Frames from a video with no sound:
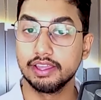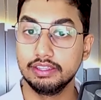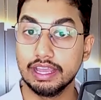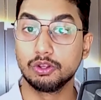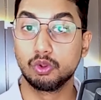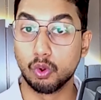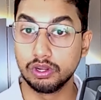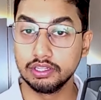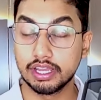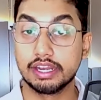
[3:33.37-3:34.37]
या
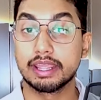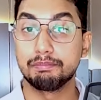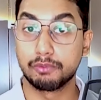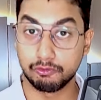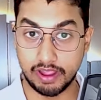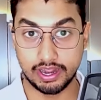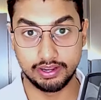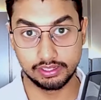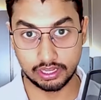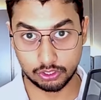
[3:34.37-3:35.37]
गोल्डन कलर के प्रोफाइल
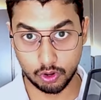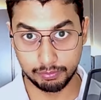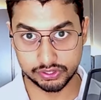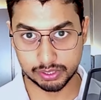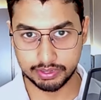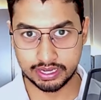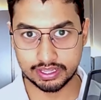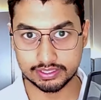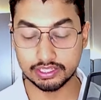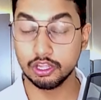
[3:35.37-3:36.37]
हैंडल का कॉम्बिनेशन बनाने के
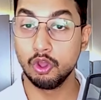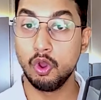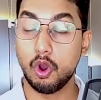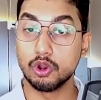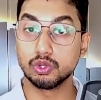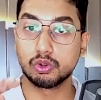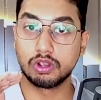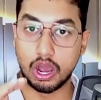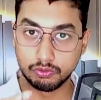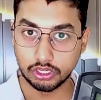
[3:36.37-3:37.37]
साथ और जो
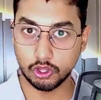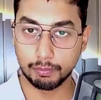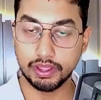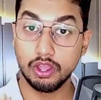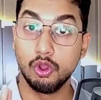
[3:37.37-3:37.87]
काउंटर टॉप है